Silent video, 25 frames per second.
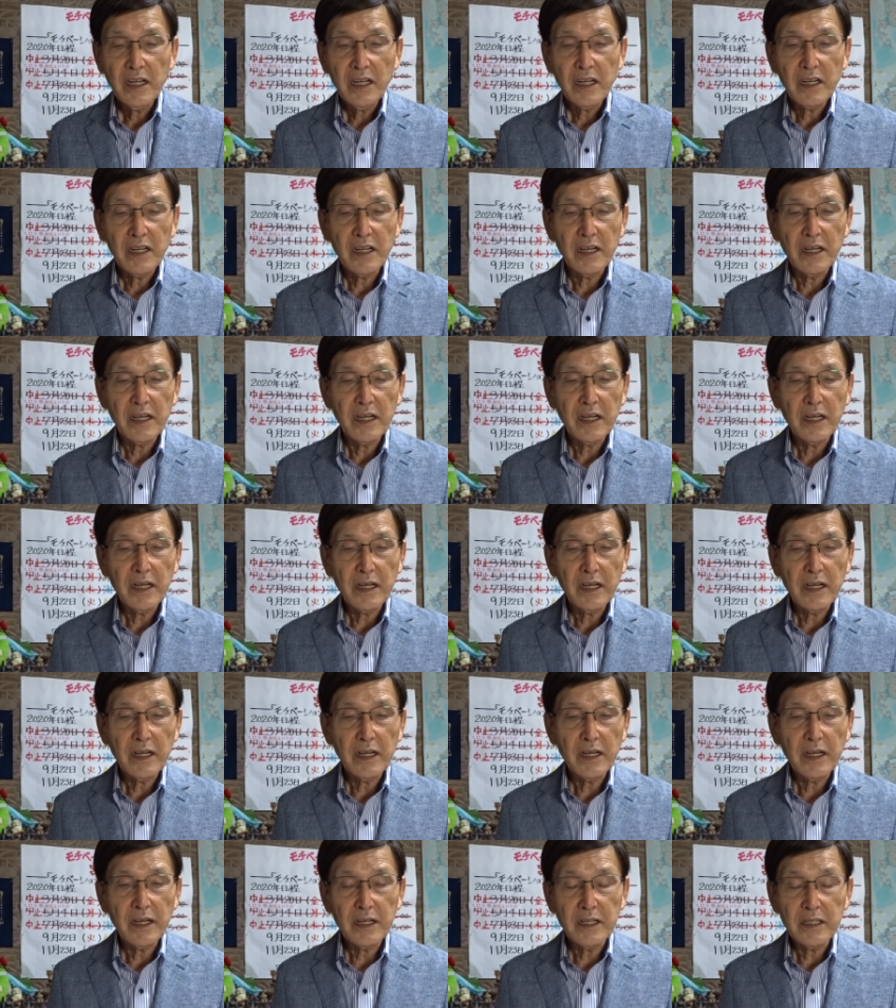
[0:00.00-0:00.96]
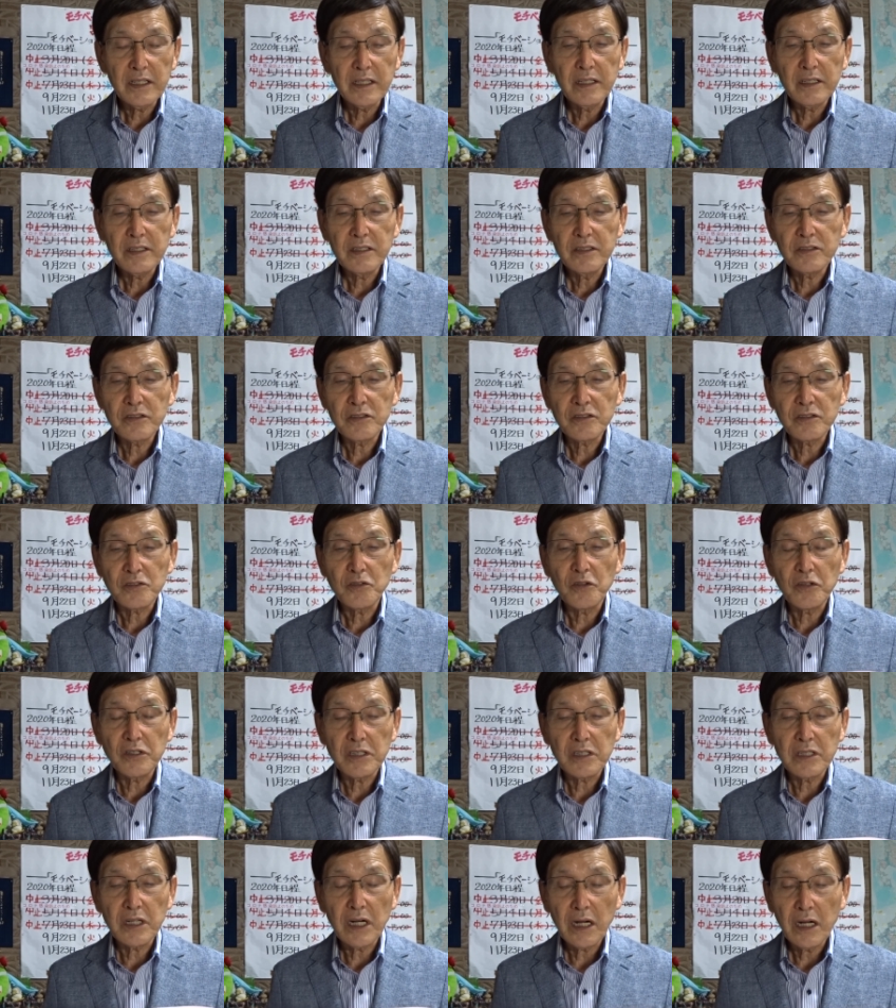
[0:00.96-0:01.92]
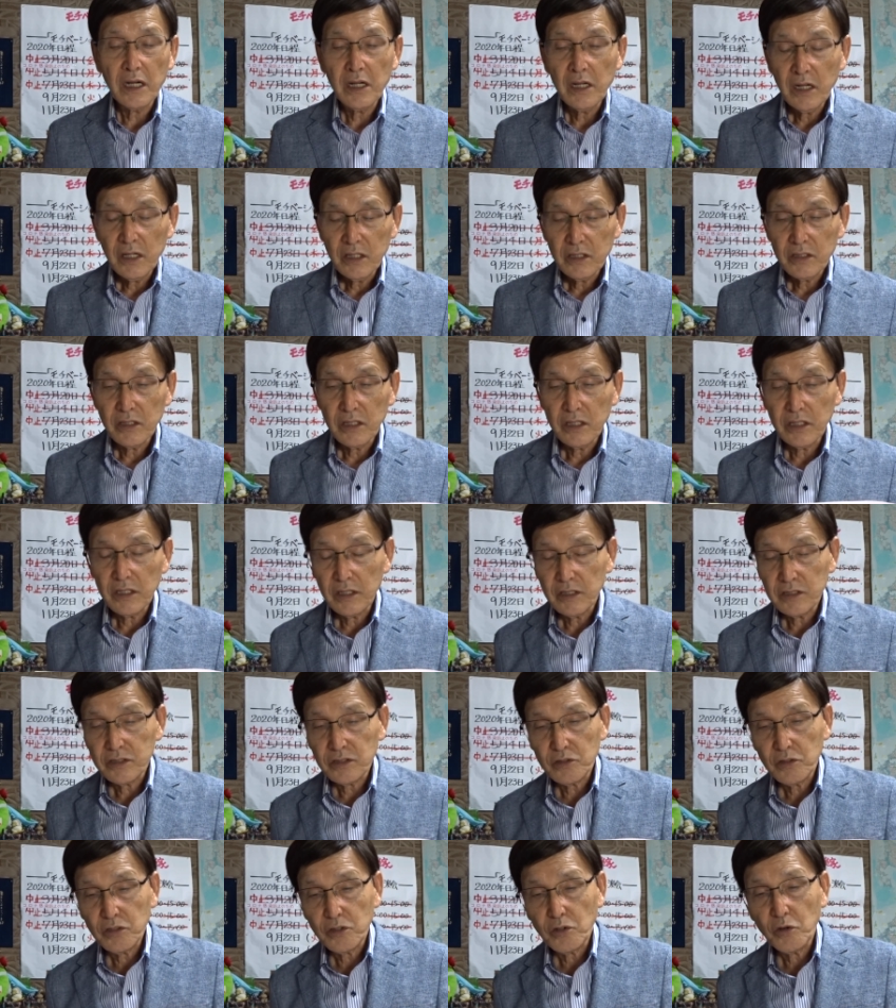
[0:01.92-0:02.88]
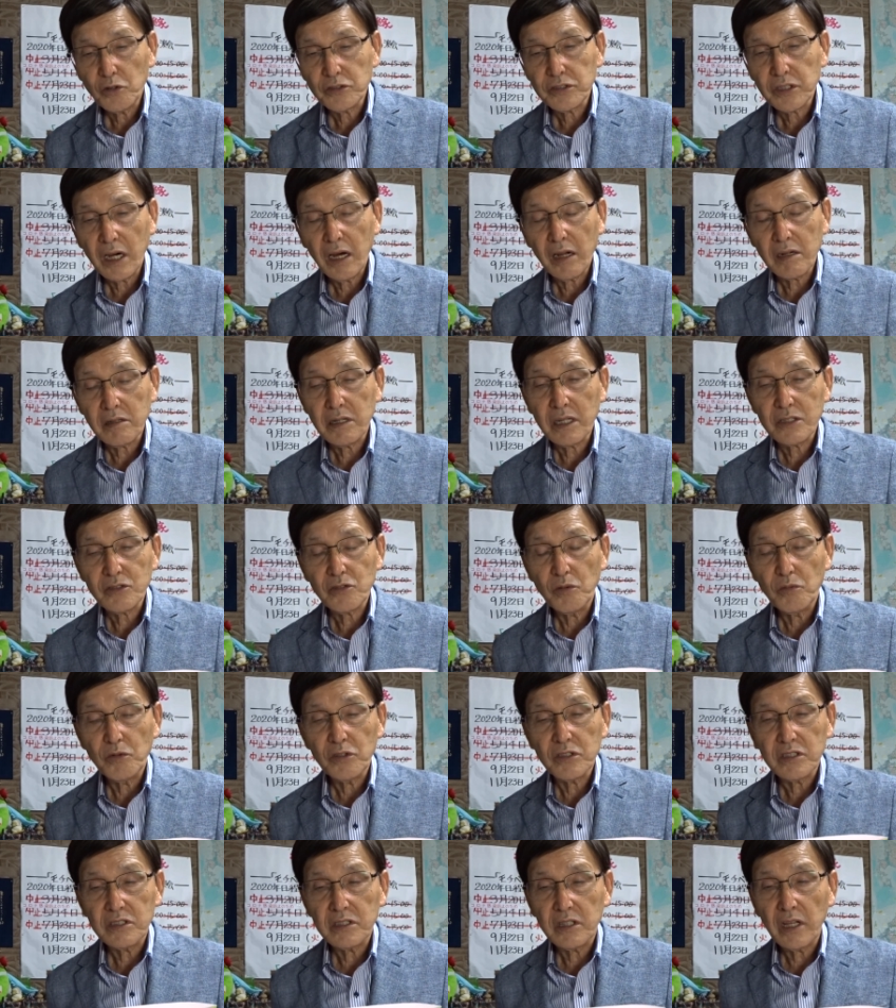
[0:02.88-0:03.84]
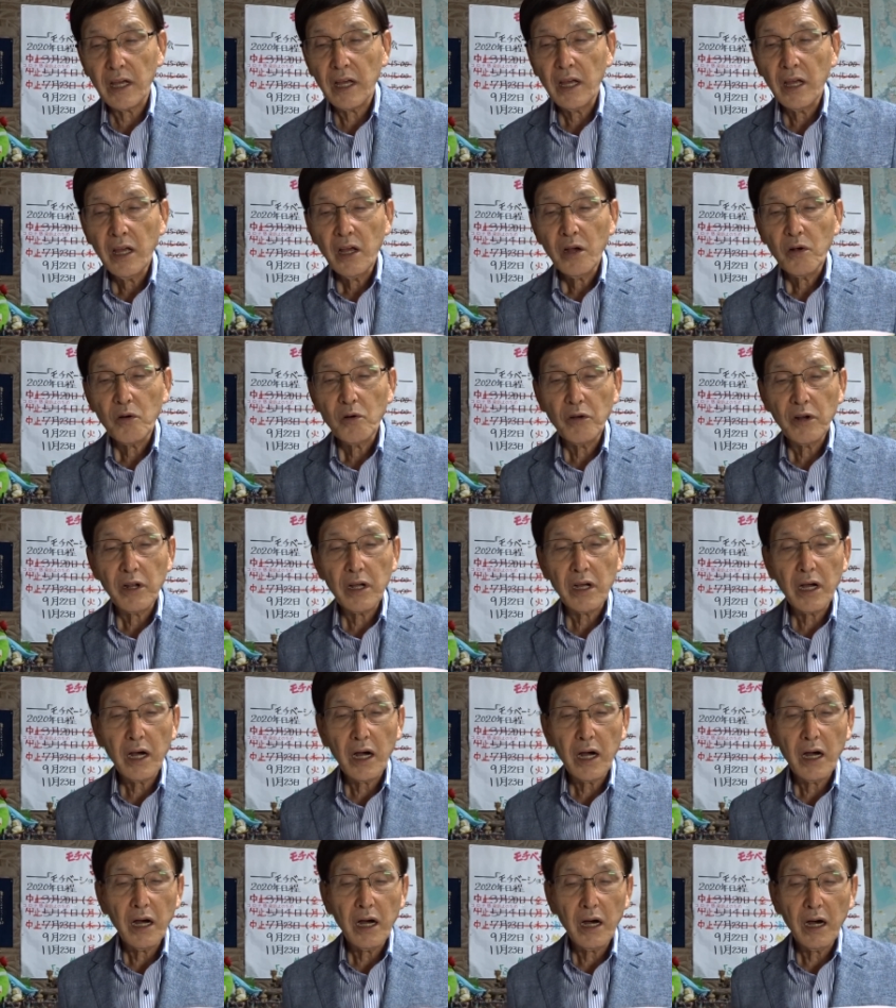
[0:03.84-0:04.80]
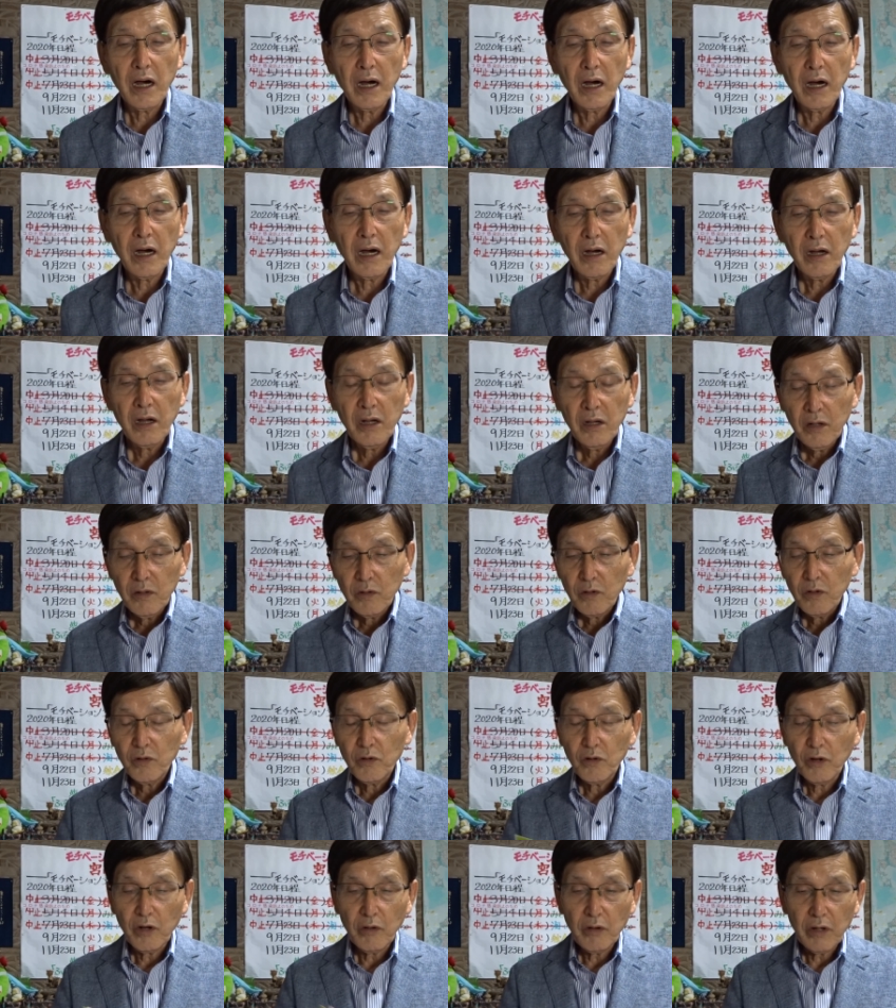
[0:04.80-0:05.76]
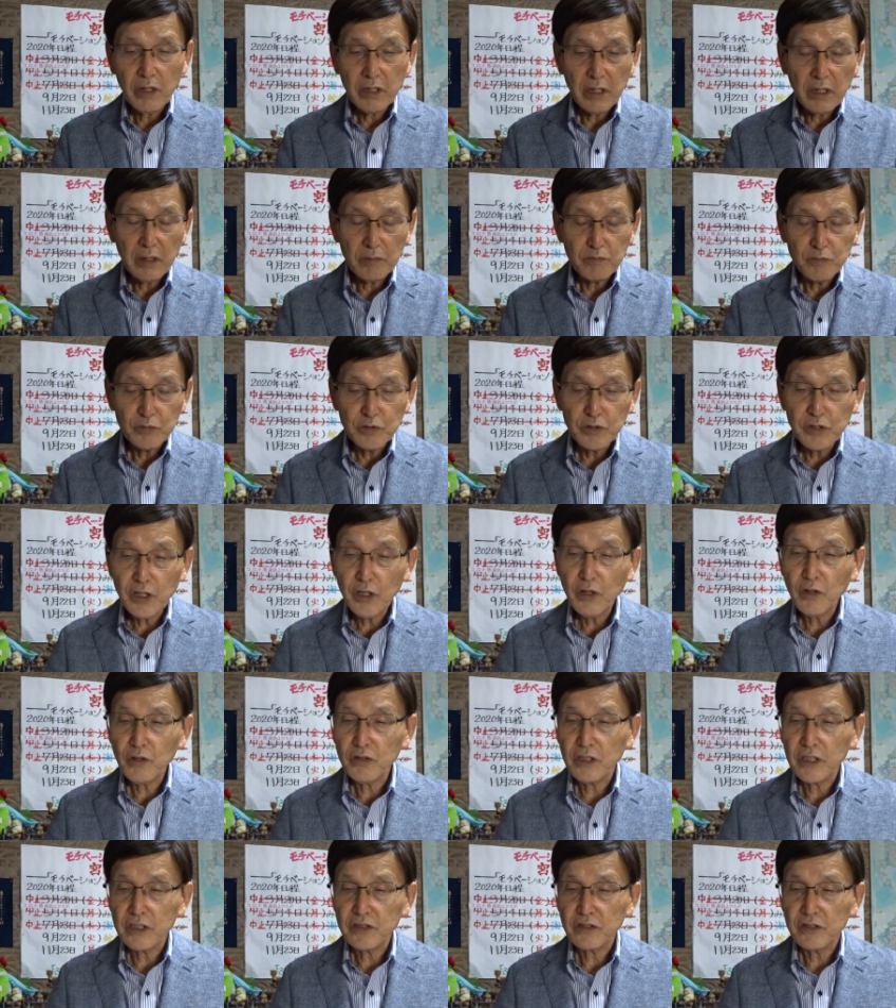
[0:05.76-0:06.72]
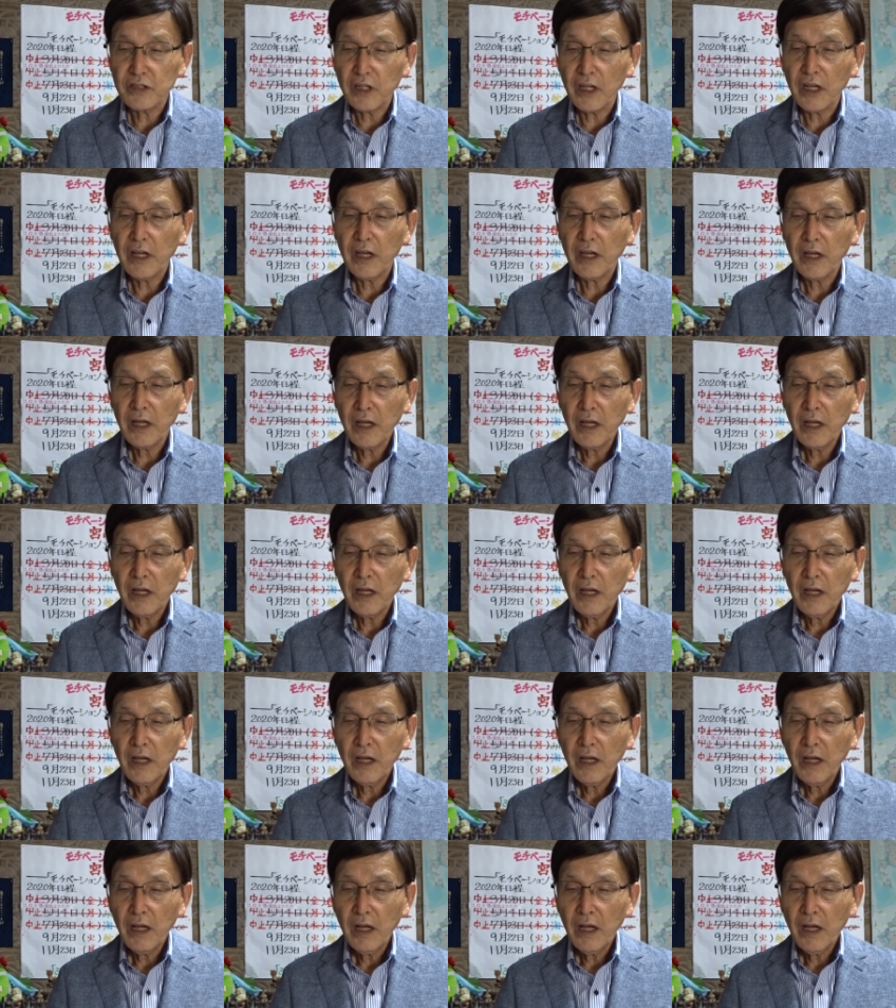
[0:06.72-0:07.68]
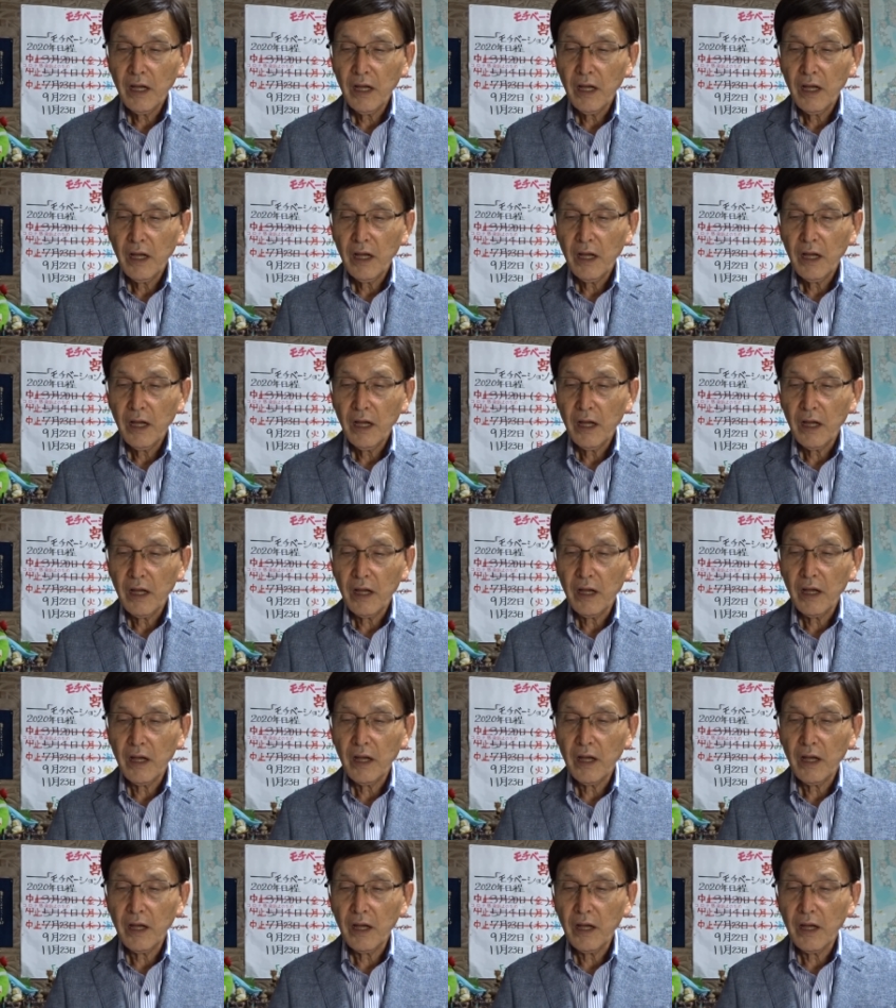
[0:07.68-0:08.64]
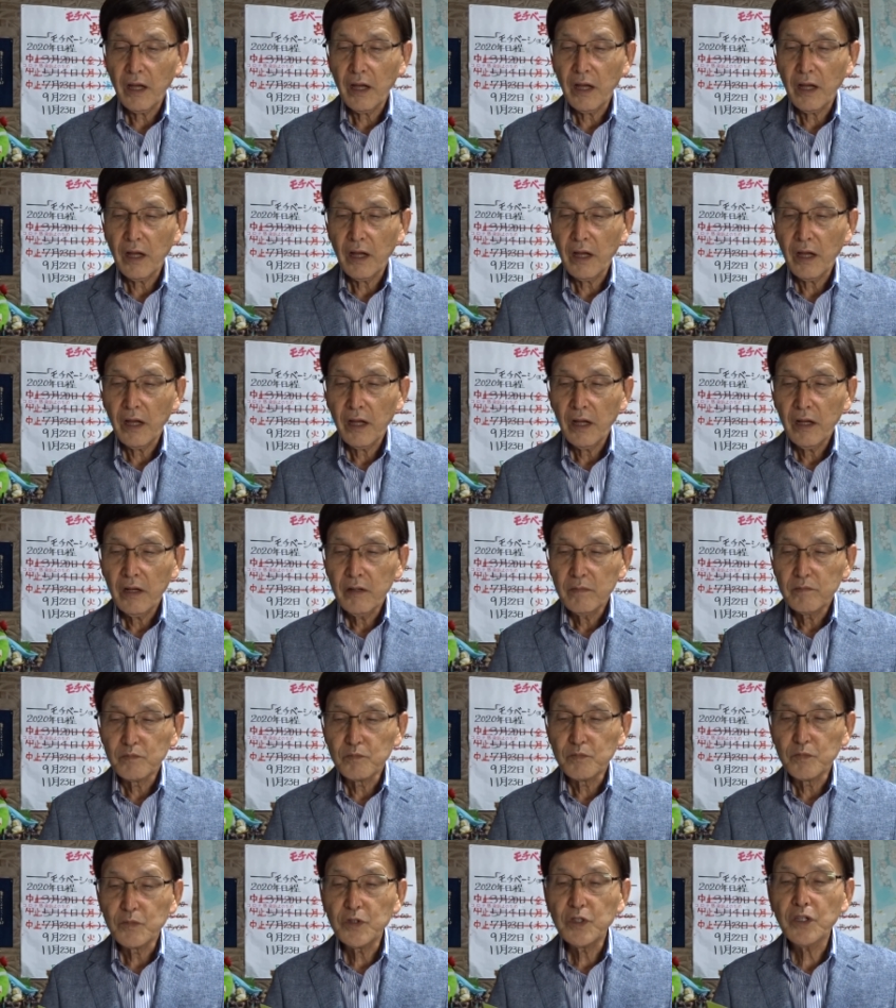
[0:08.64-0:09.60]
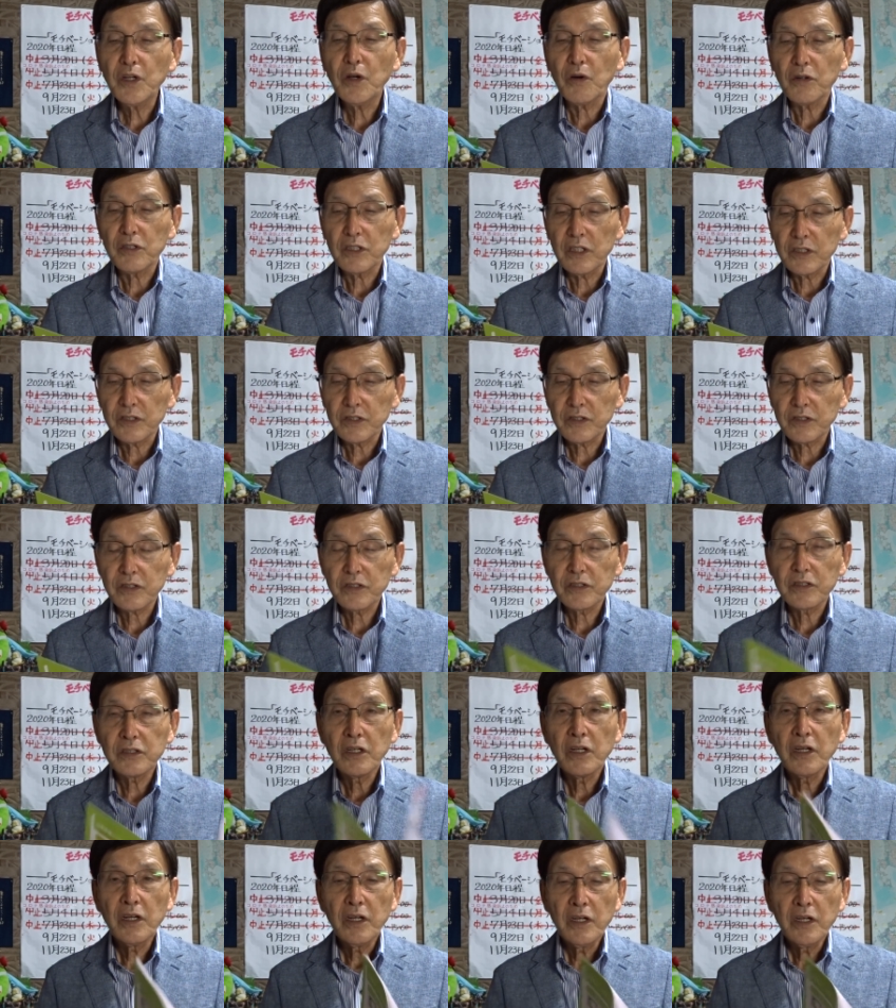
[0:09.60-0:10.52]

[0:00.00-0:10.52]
えー、すごいんが、えー、すごい講座があるなと思ってこれがあこれはね無料ですね、えー、無料です